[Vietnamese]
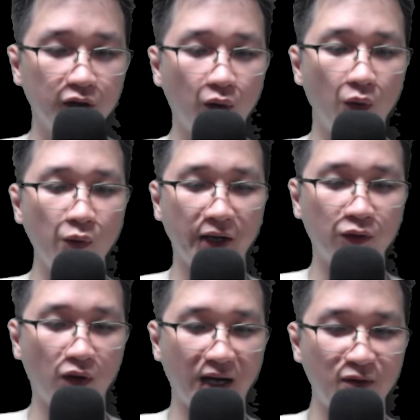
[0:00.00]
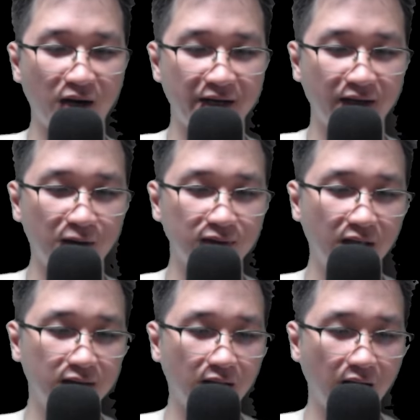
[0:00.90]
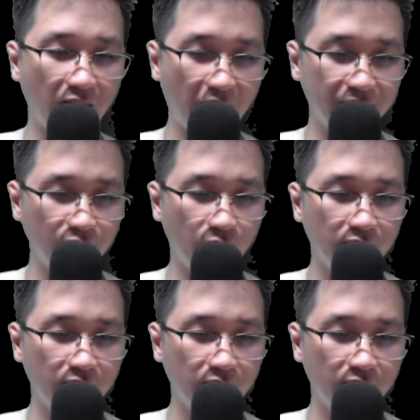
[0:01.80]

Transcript: Thú nguyên của Ngao Anh, Ngao Tất, 2 tôn